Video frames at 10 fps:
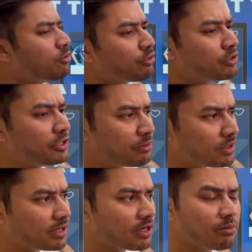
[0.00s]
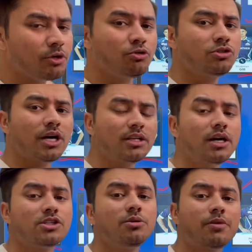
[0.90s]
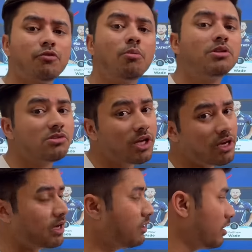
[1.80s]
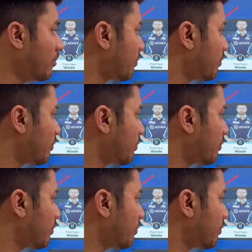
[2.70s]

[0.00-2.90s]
क्योंकि थ्री प्लेयर की अभी कुछ ज्यादा अच्छी परफॉर्मेंस नहीं आई है